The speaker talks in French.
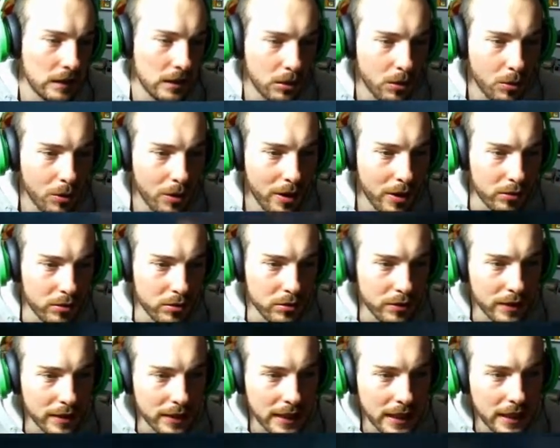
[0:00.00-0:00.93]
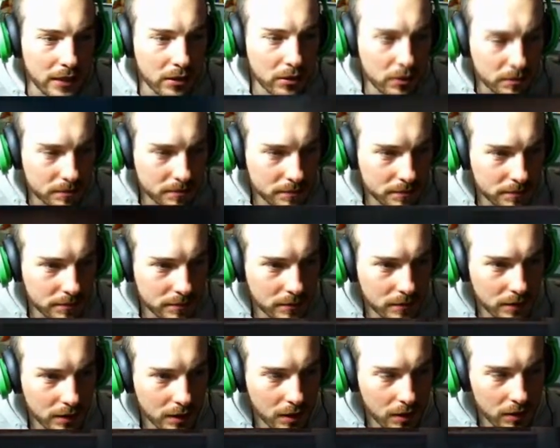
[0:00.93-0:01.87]
3 au lieu de faire triangle.
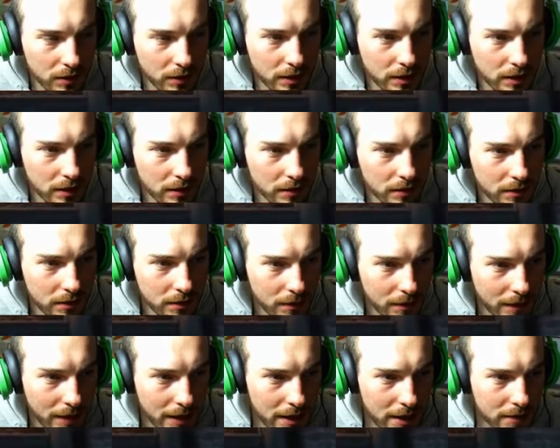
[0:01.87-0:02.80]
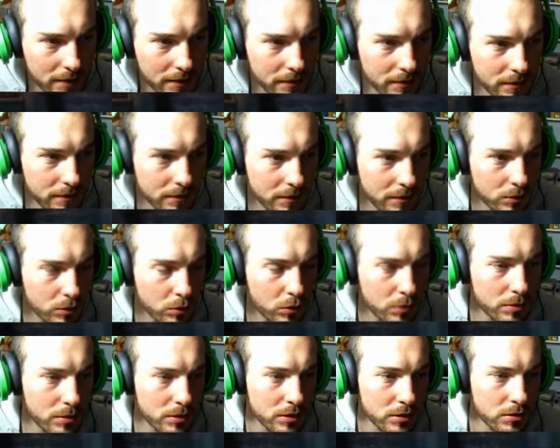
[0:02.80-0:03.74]
Triangle, passe devant.
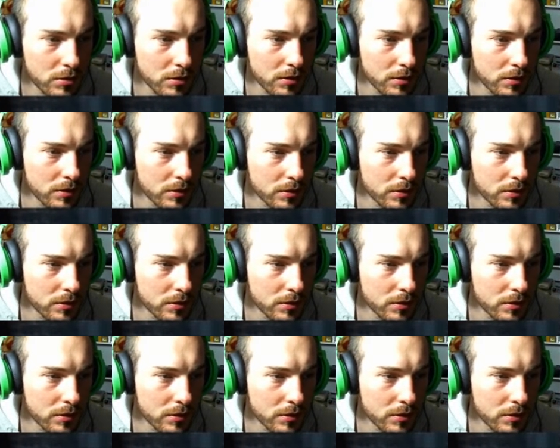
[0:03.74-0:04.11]
Oui, bien sûr.